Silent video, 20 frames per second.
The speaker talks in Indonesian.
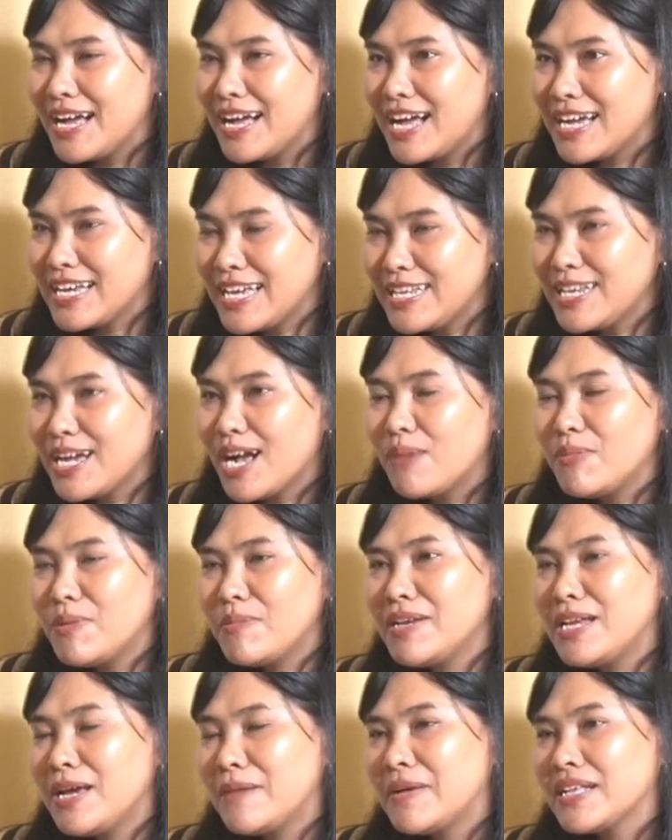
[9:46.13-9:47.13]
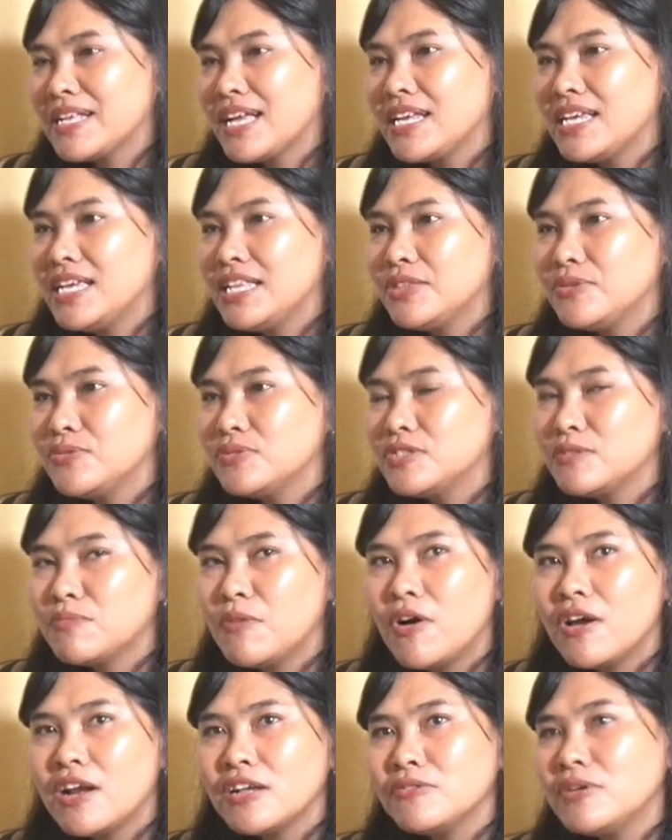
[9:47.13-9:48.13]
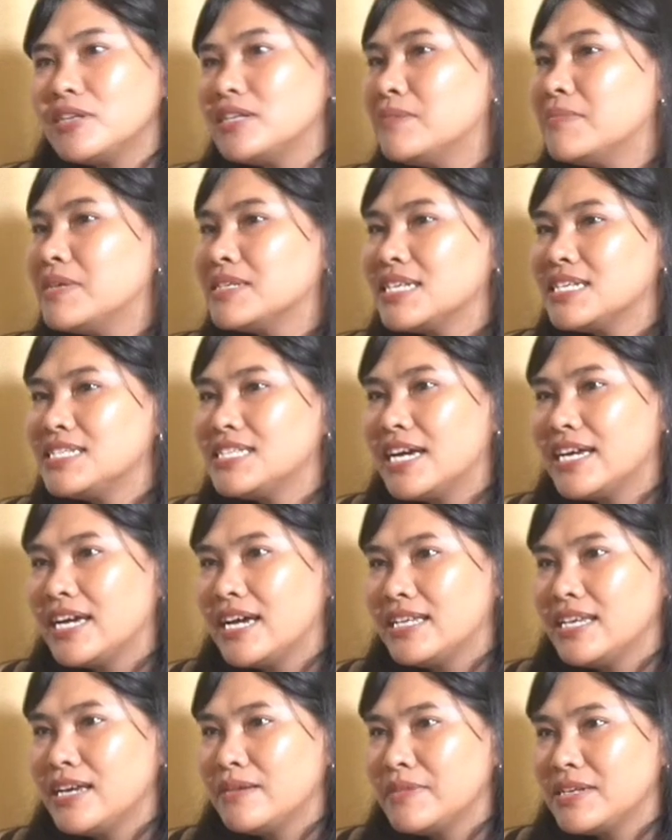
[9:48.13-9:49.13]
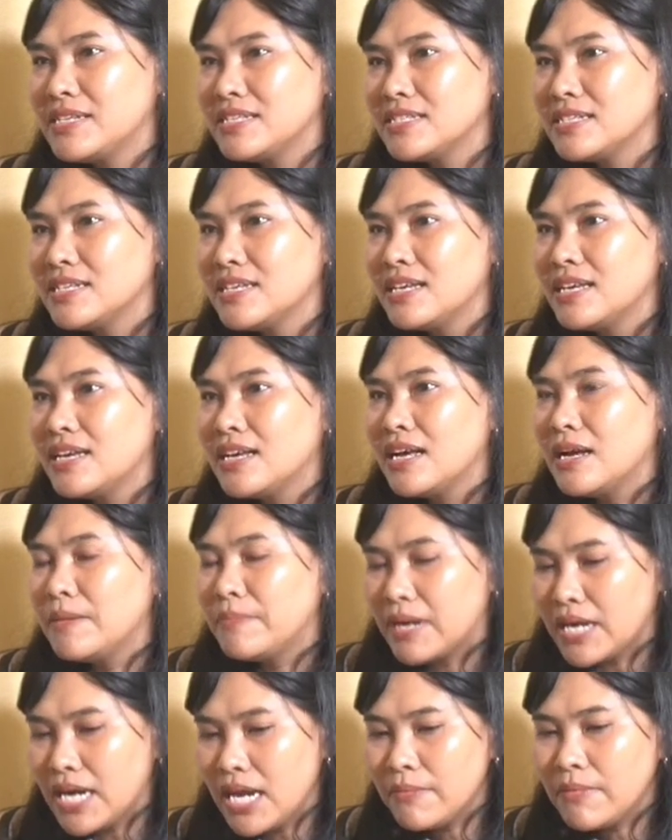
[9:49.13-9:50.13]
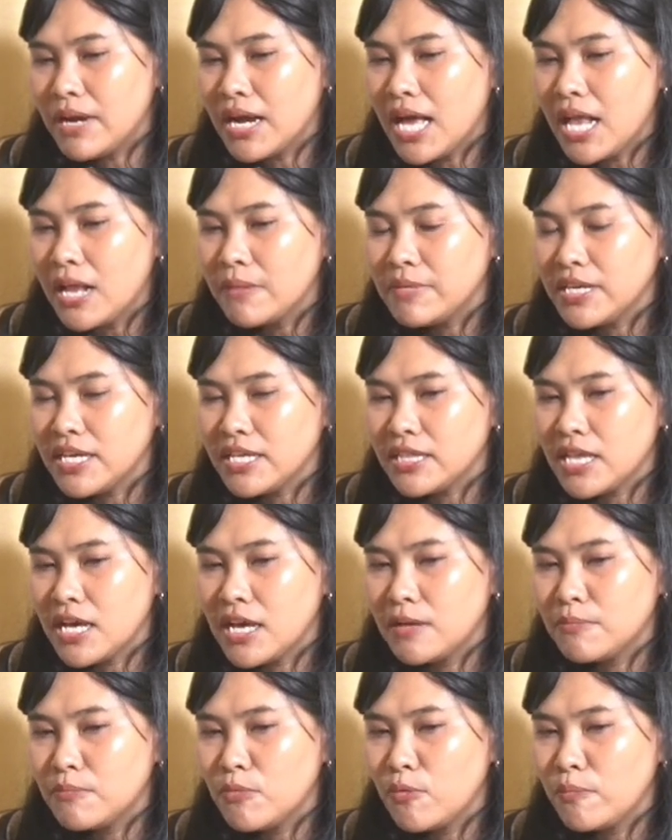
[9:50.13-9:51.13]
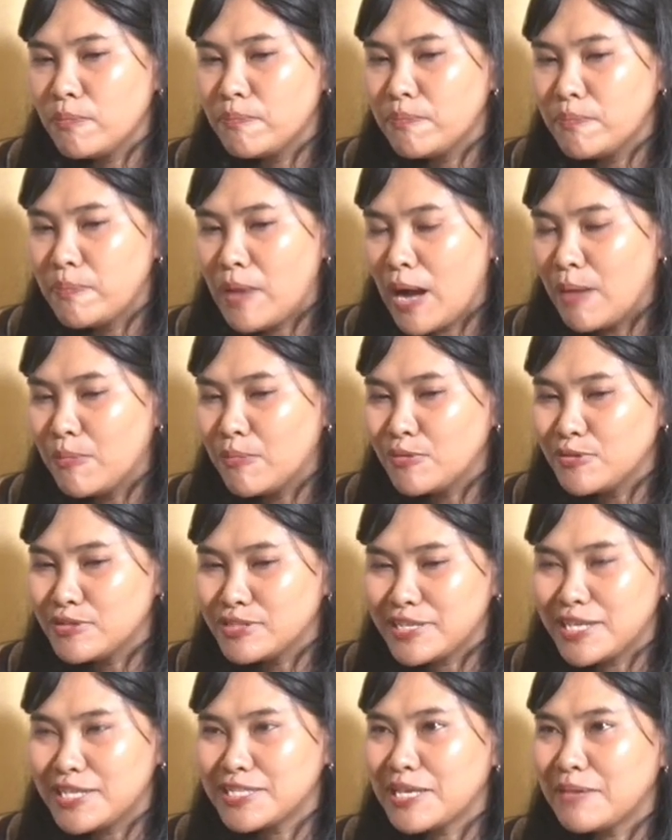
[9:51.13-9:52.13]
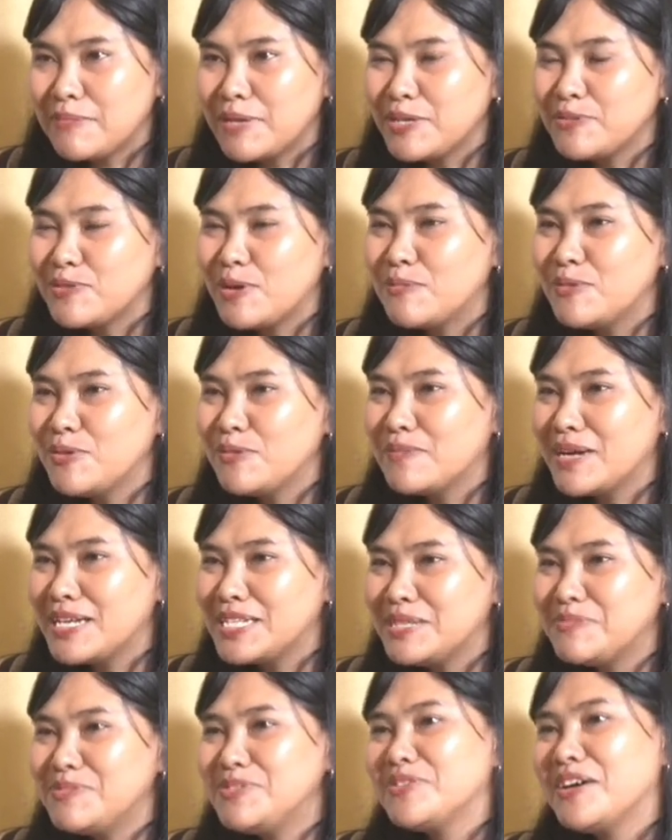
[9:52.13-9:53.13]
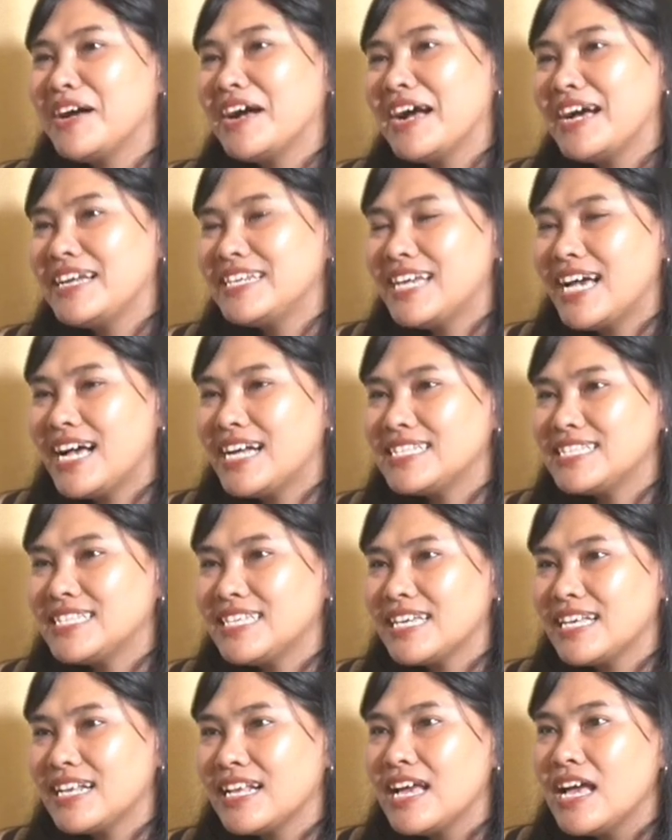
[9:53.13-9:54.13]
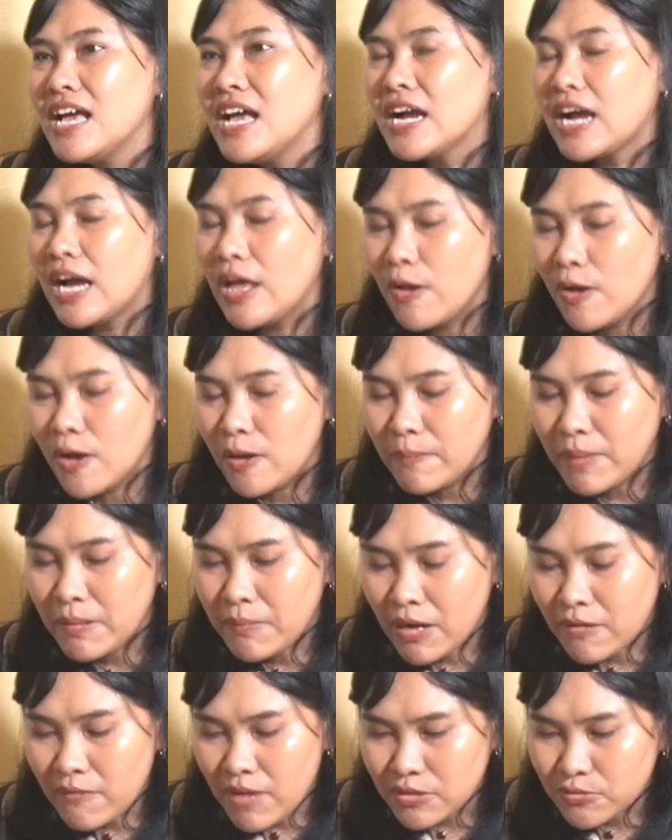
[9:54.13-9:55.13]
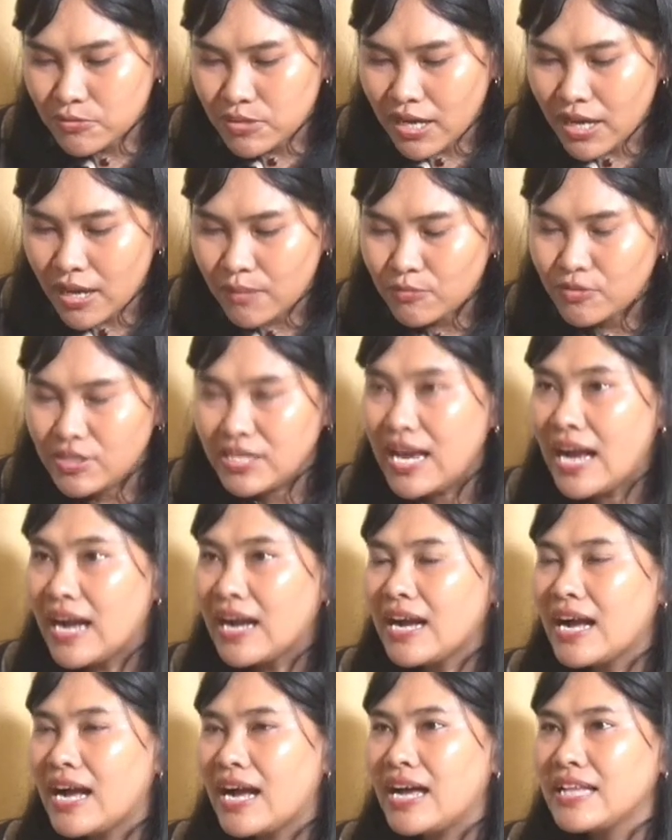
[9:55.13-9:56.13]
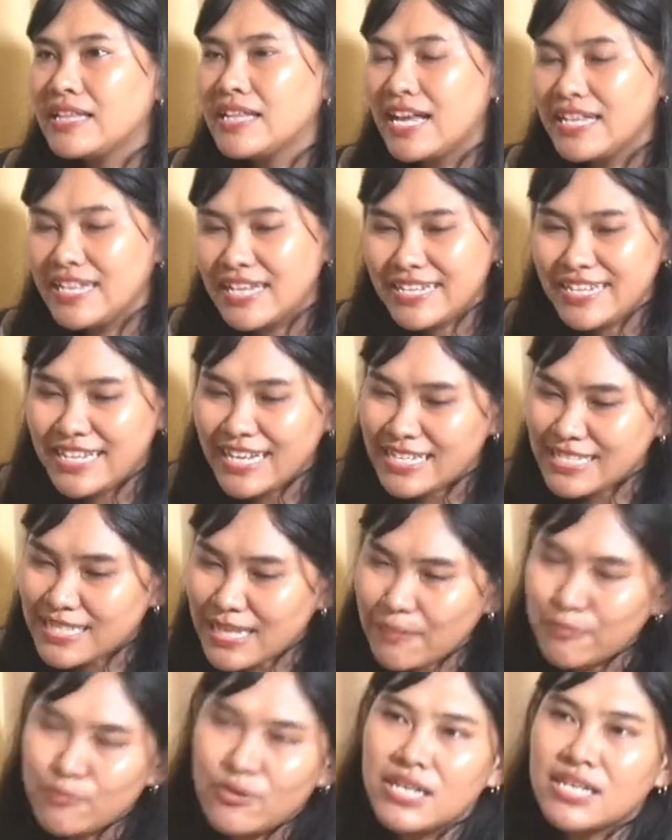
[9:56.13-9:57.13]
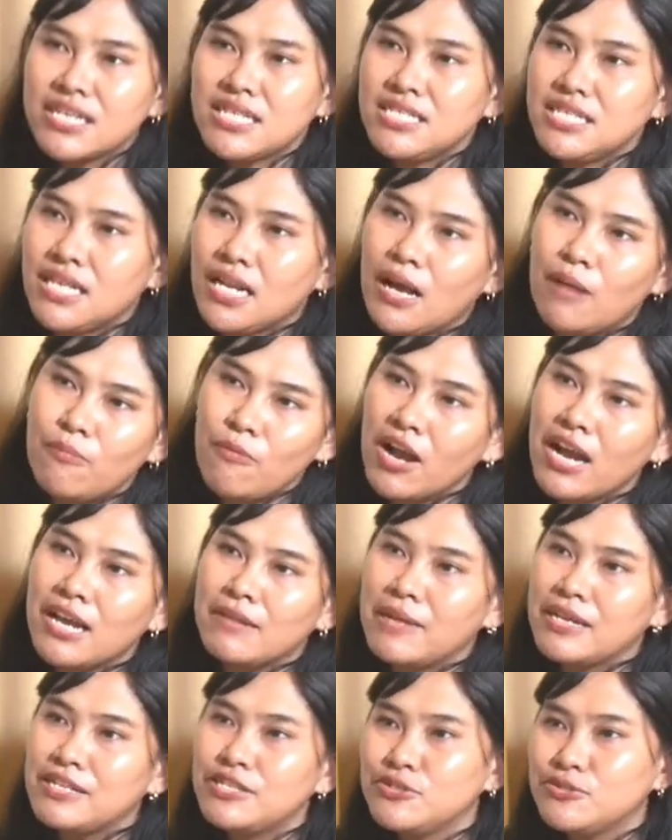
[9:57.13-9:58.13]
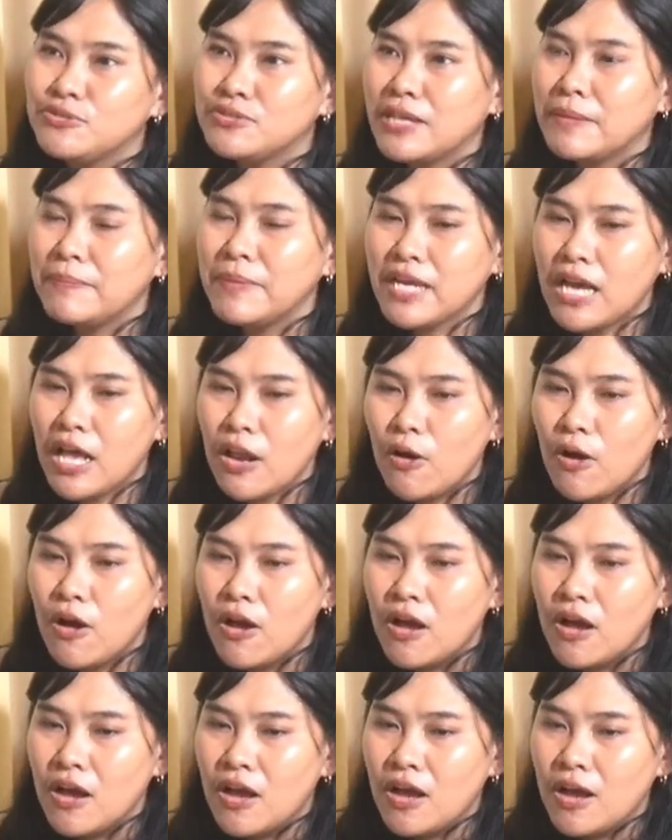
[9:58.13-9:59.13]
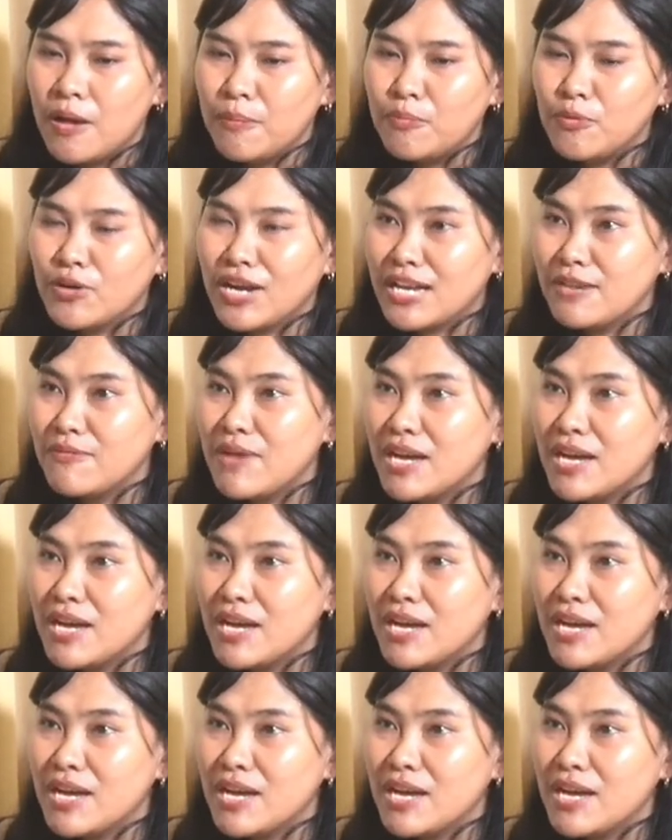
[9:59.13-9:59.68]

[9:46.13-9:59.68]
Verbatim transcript: akhirnya kamu mendapatkan itu semua orang tuh ada masa jayanya mas yeah, yeah. pernah mengalami kita mau bah mosek sampai 24 jam juga nggak uh, ada hasil yeah, kalau memang waktunya kamu diangkat hanya dengan sapuan kecil kamu akan maju tapi kalau bukan